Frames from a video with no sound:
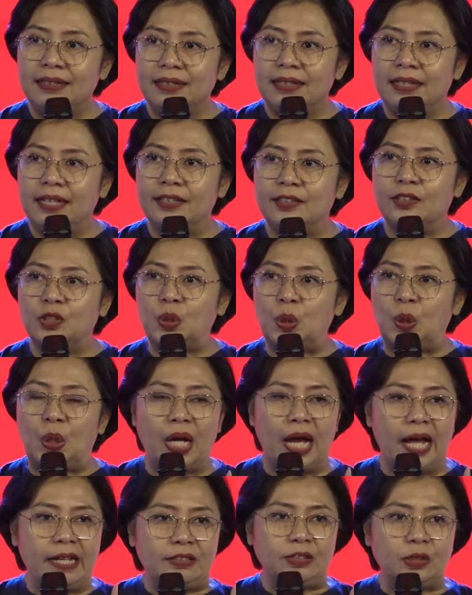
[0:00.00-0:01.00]

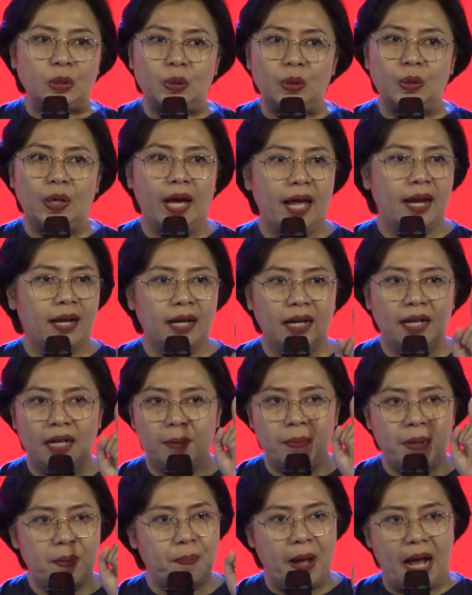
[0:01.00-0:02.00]
Hitungan Tuhan
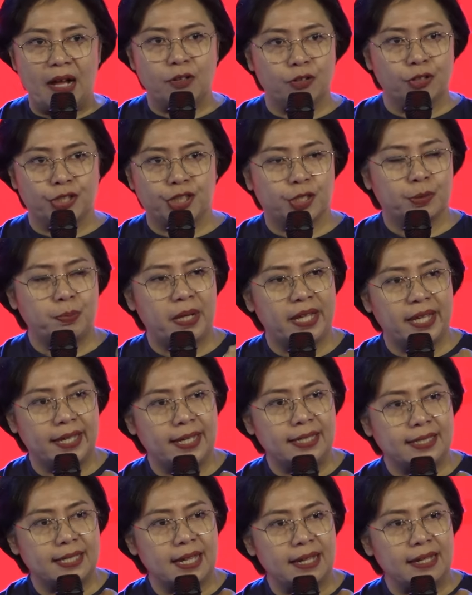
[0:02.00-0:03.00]
lebih bagus bagi
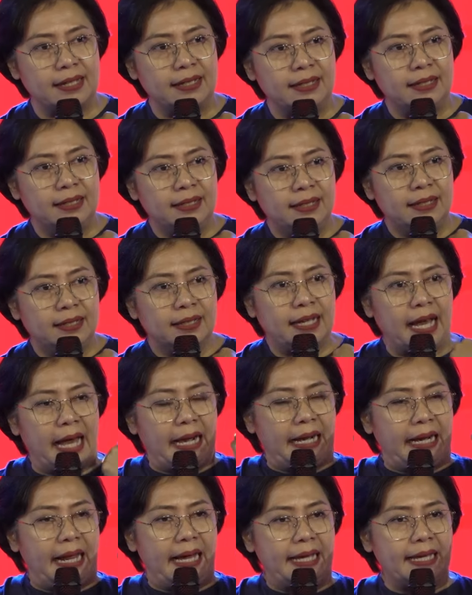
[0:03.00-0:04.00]
kita.
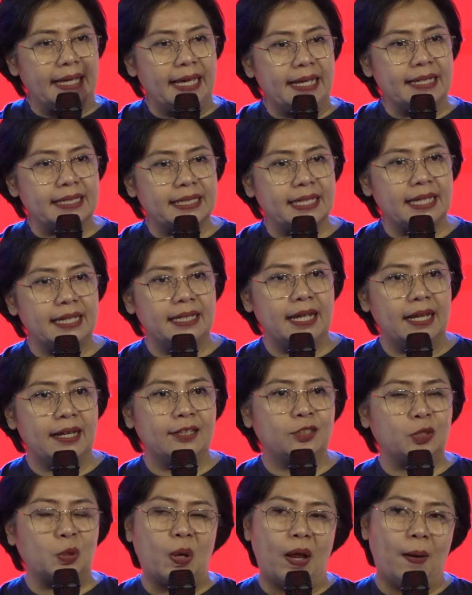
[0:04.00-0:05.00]
Karena isi dari
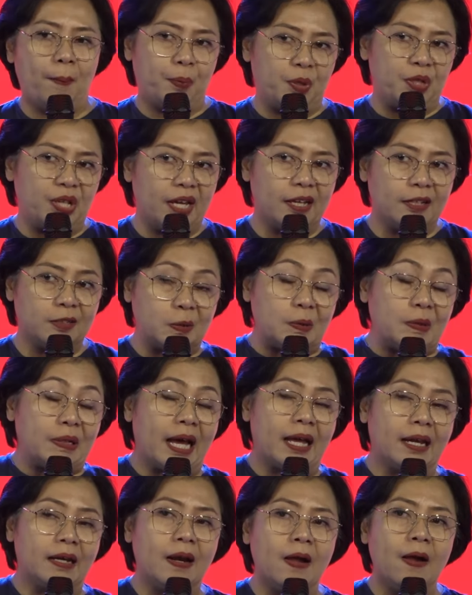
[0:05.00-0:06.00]
Tuhan punya
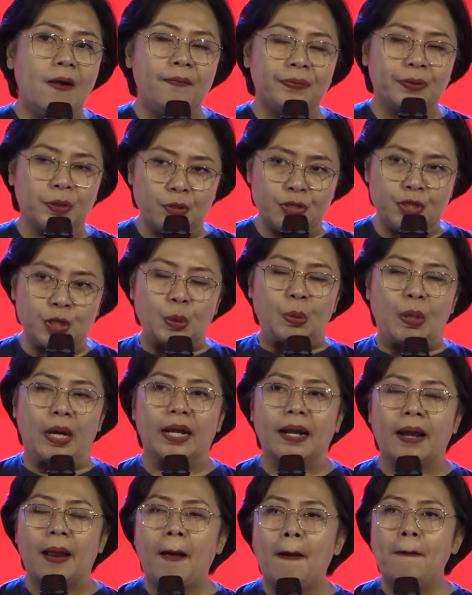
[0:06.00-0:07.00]
hitungan,
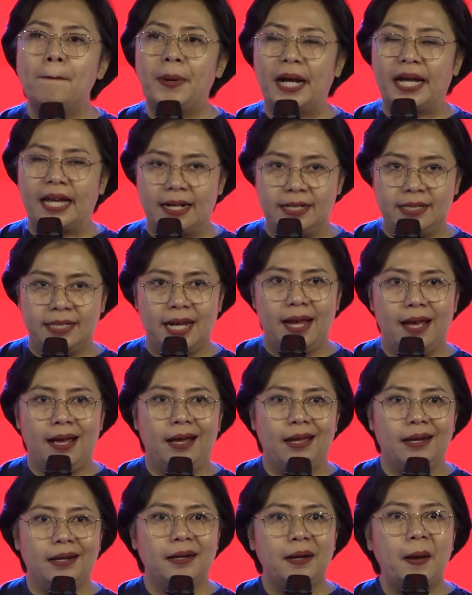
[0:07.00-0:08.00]
tujuan,
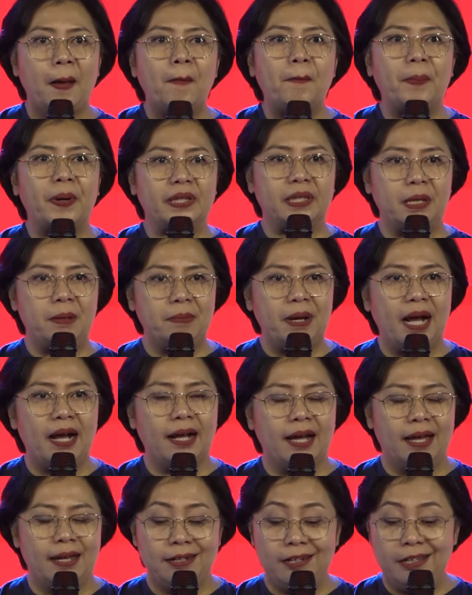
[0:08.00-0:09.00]
pekerjaan,
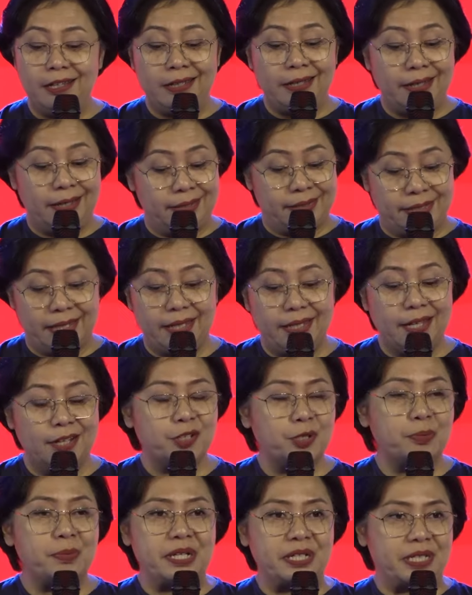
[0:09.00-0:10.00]
pertimbangan, isinya
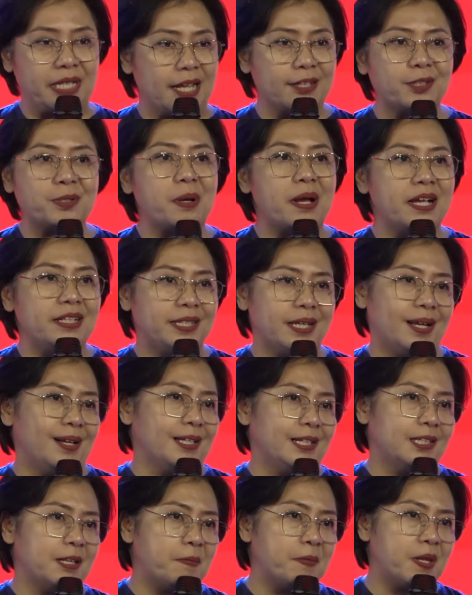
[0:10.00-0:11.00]
cuma satu aja
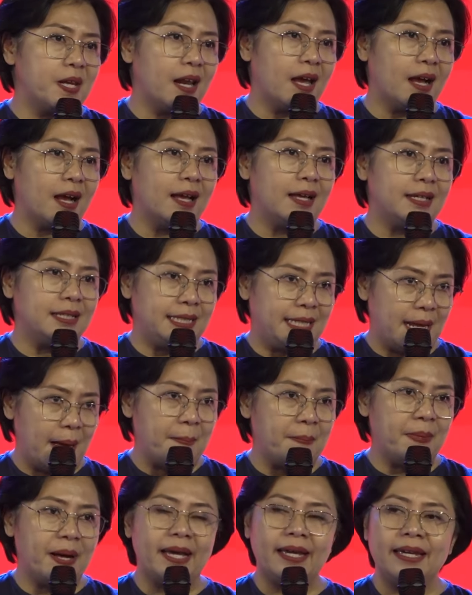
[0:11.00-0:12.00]
kita bilang,
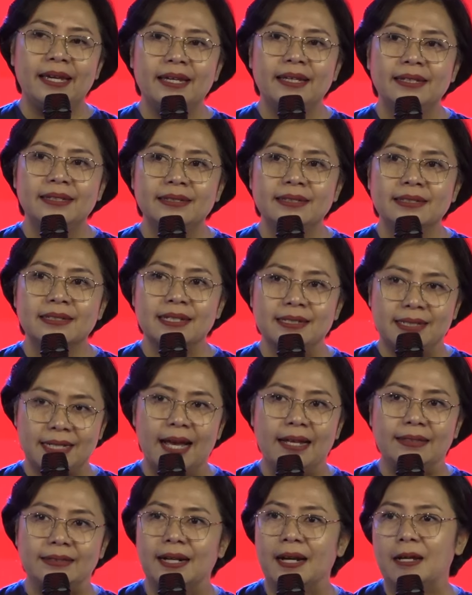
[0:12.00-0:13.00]
damai
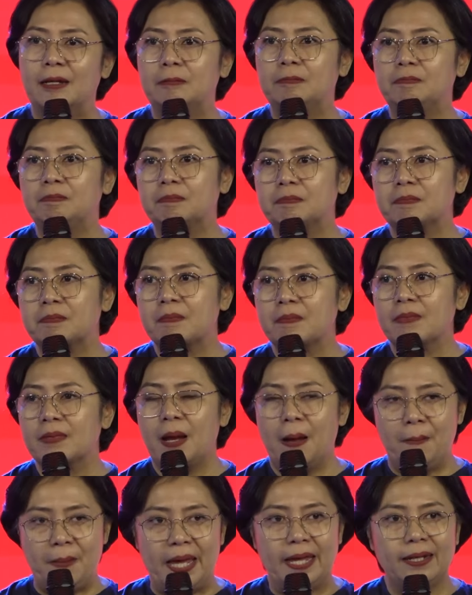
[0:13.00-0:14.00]
sejahtera.
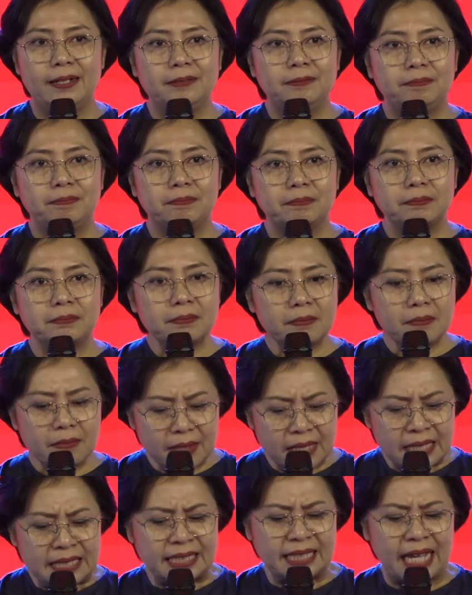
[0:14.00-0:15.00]
Amin.
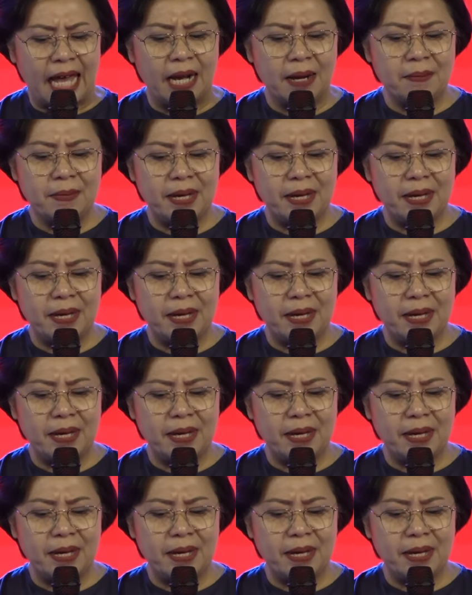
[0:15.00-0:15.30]
Sekarang